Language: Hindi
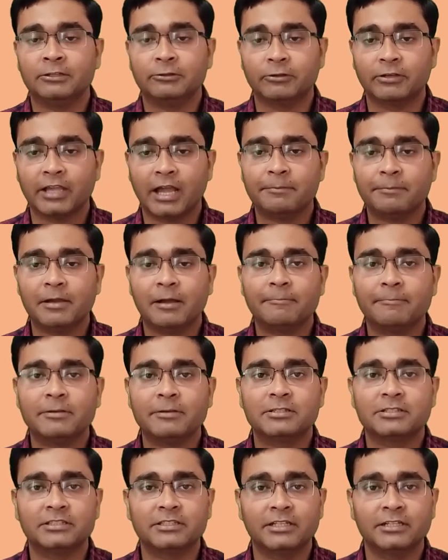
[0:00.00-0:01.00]
तो यहाँ पे
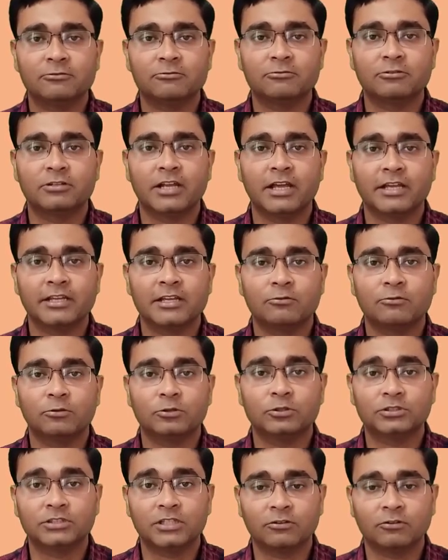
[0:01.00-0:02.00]
हमें सीधे ढूंढना है कि
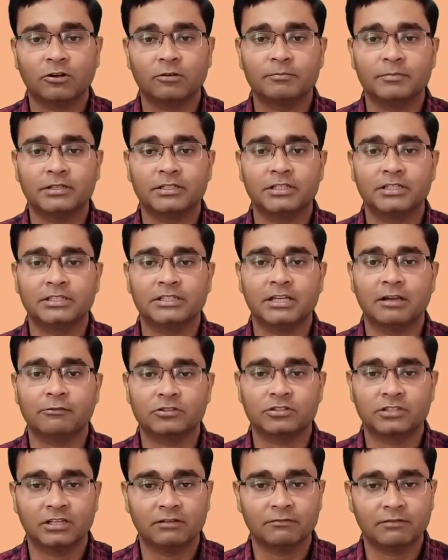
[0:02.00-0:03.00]
कौन सा नॉन मेटल दिया
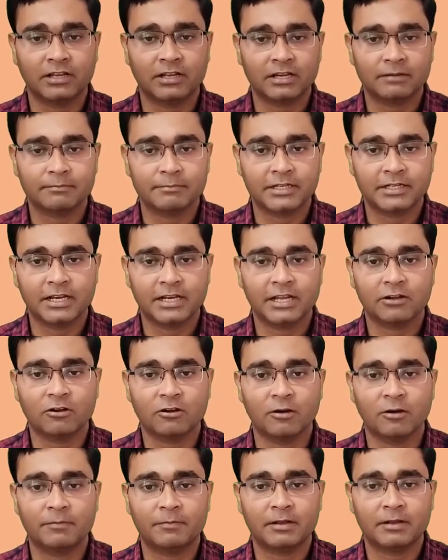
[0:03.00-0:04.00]
होता है सिल्वर एक मेटल है
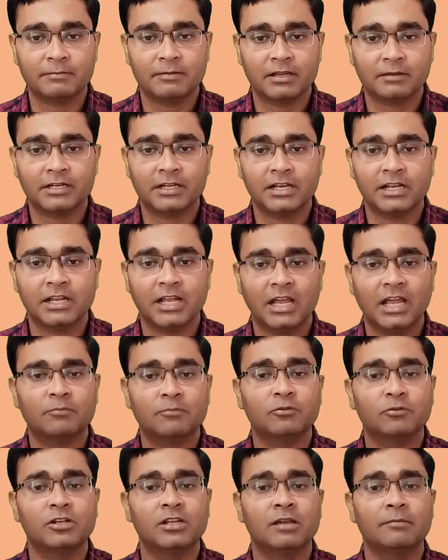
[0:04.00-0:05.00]
कॉपर भी एक मेटल है
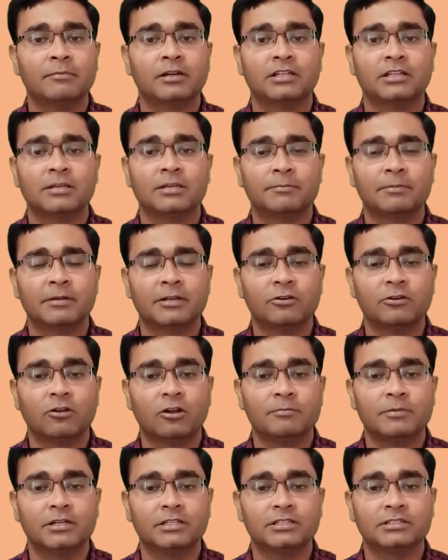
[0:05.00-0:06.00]
एल्यूमिनियम मेटल जबकि
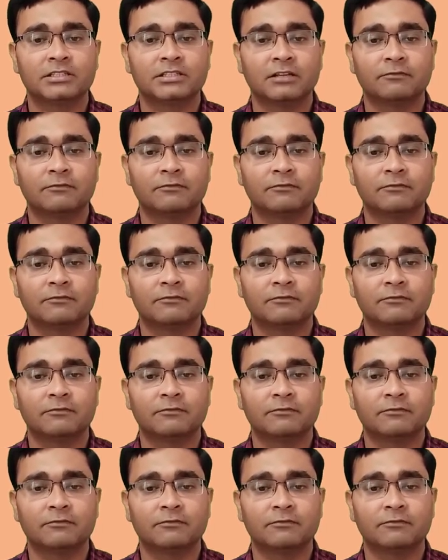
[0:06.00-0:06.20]
नॉन मेटल